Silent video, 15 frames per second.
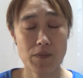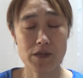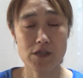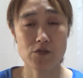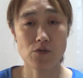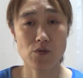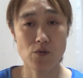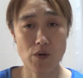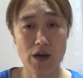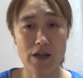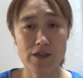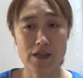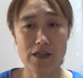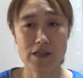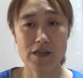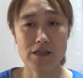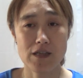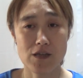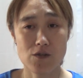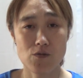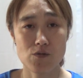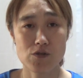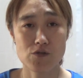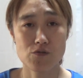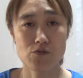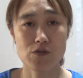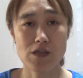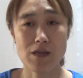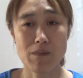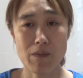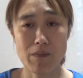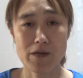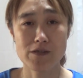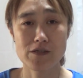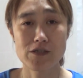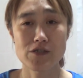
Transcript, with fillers: また一人ご飯何か適当に作って食べます。